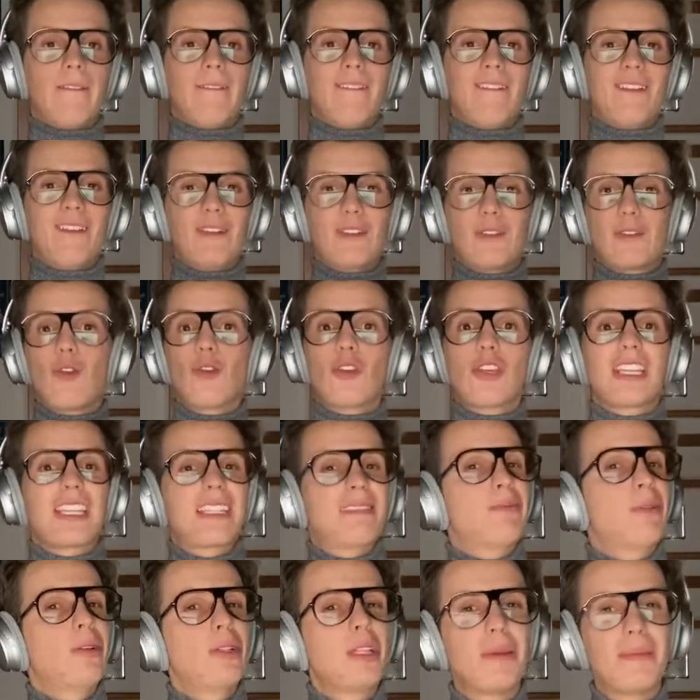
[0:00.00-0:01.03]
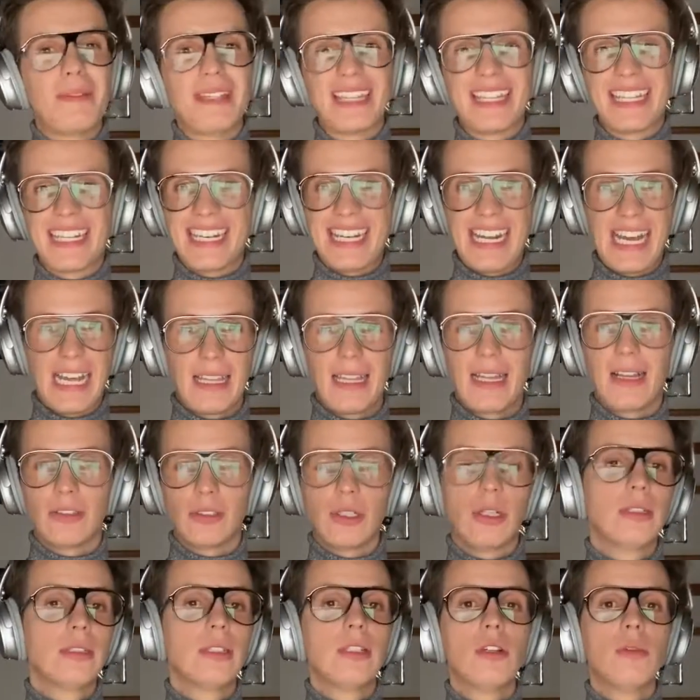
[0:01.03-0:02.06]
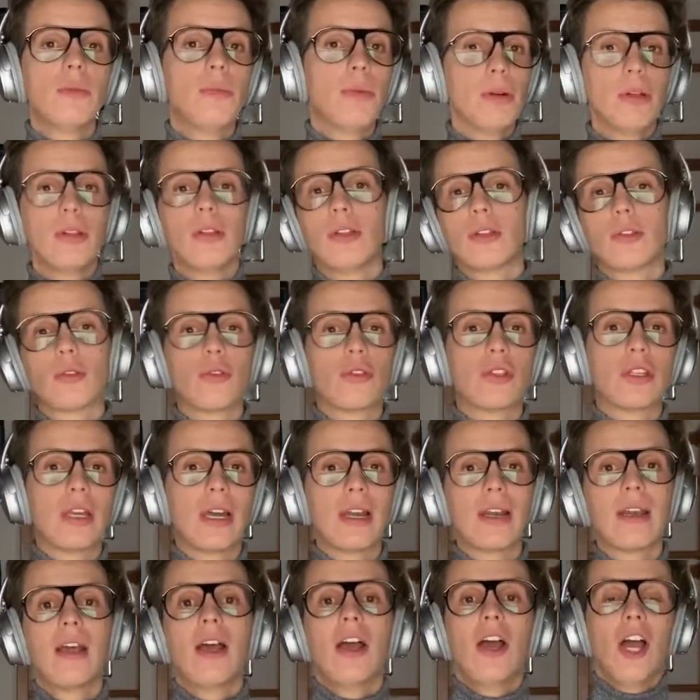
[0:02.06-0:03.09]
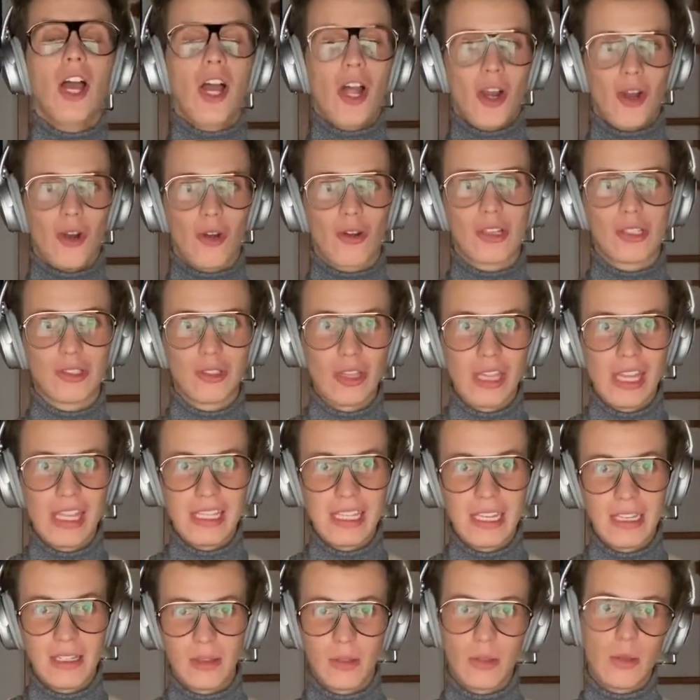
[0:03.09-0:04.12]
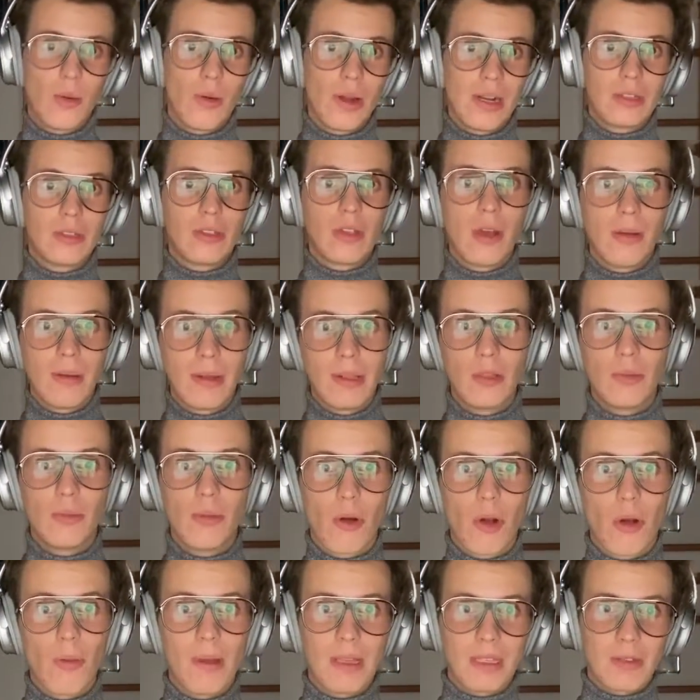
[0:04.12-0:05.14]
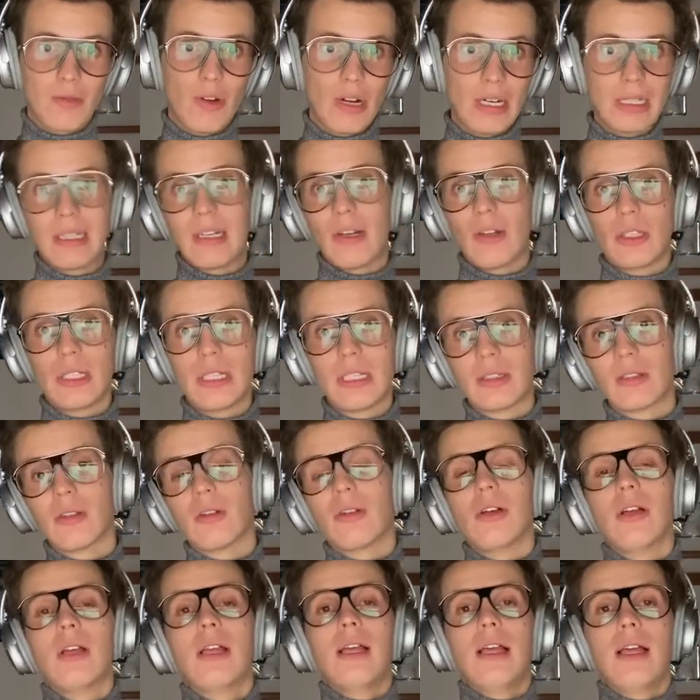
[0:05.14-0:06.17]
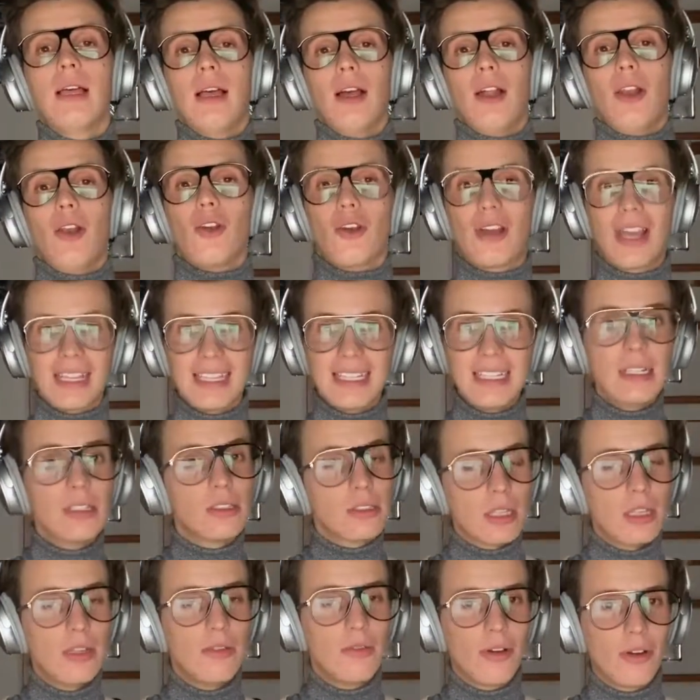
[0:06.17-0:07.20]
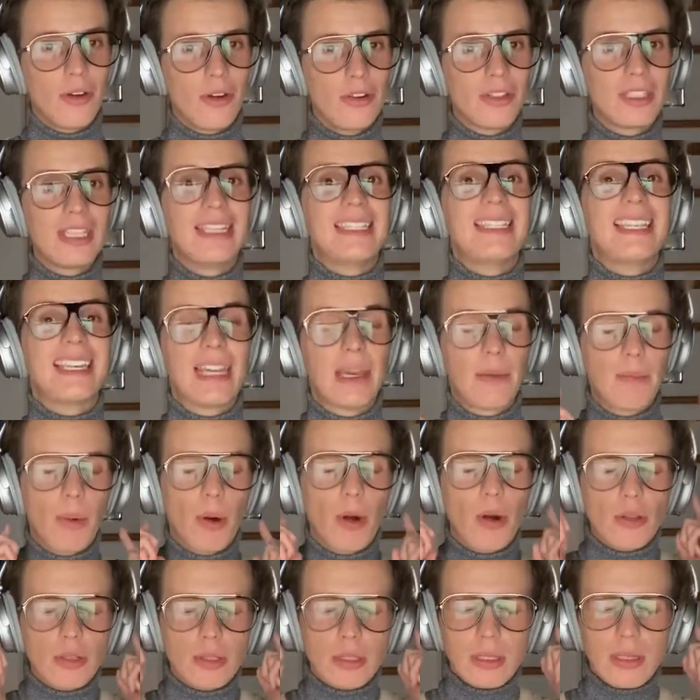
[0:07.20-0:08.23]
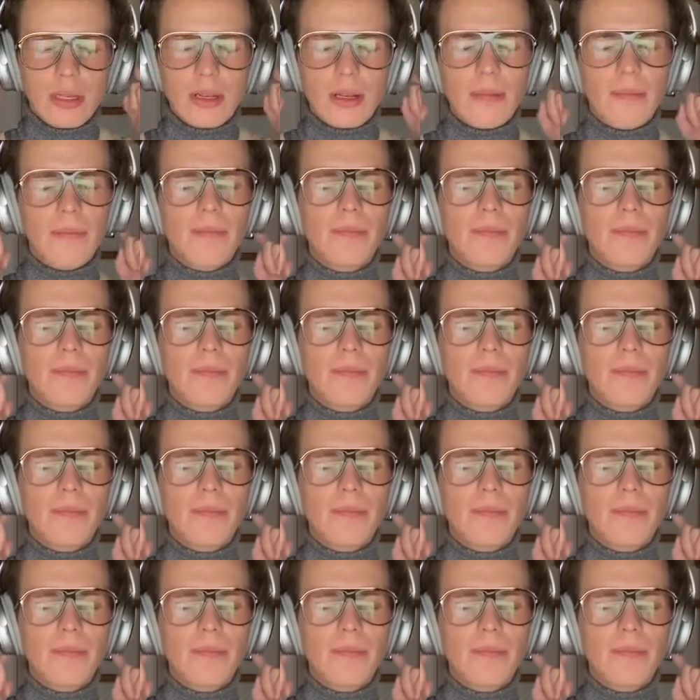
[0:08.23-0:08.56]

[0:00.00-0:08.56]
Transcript: No escuchas absolutamente nada. O sea, ahorita no puedo escuchar lo que estoy diciendo. Igual estoy hablando un poco más fuerte, lo siento. Lo que hacen estos audífonos es de que por los